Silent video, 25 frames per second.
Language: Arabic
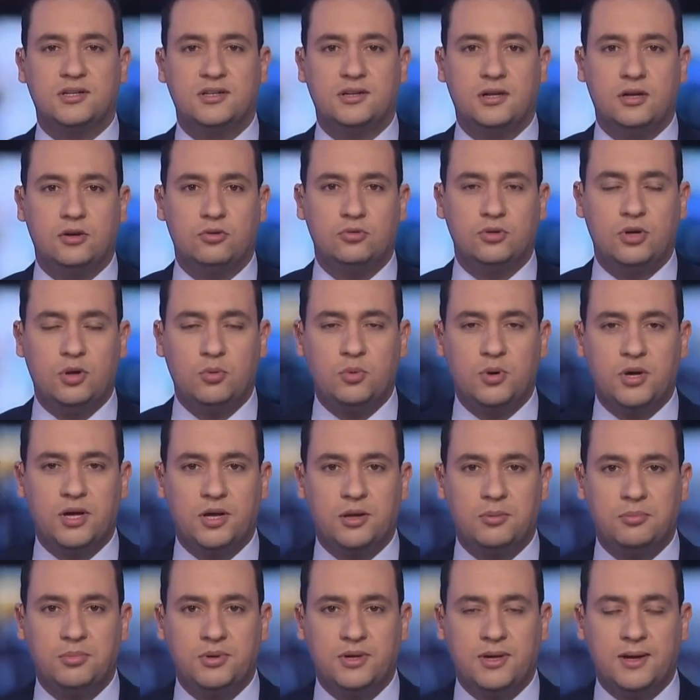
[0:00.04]

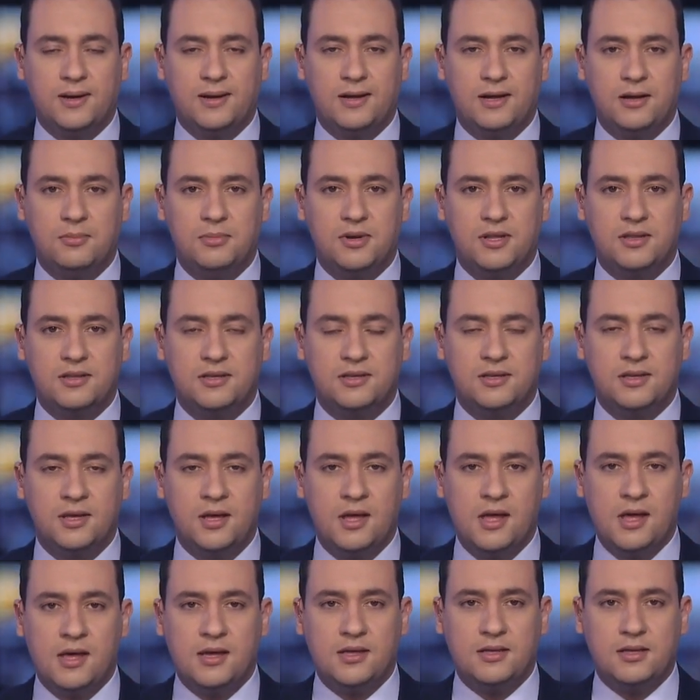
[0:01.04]
أنوه بالهام الذي
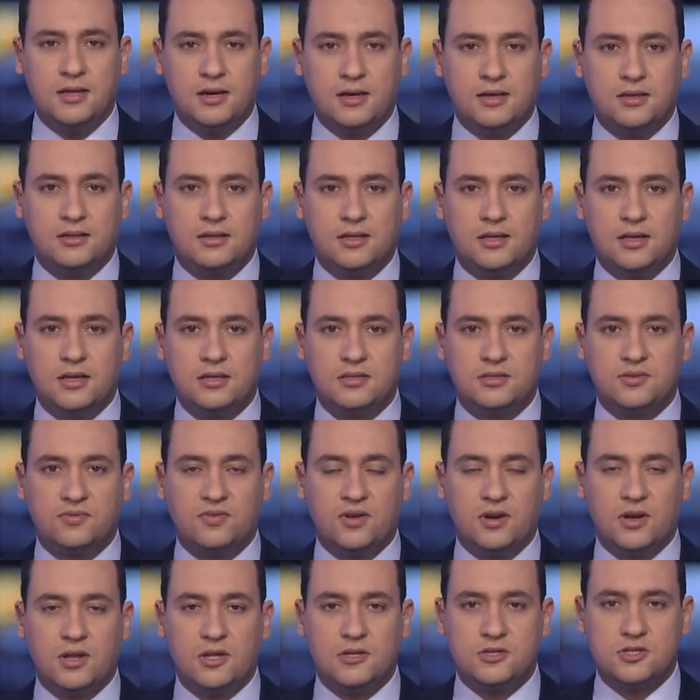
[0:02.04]
يرد
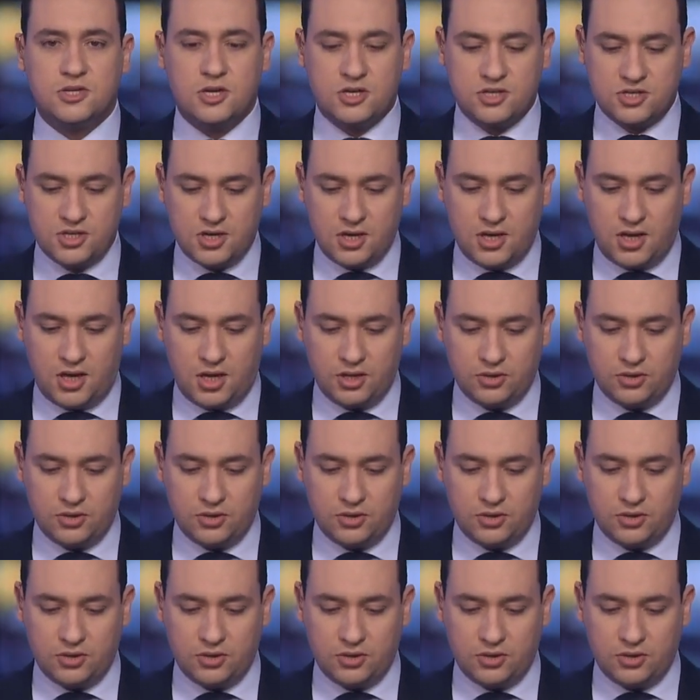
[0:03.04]
أسفل الشاشة حيث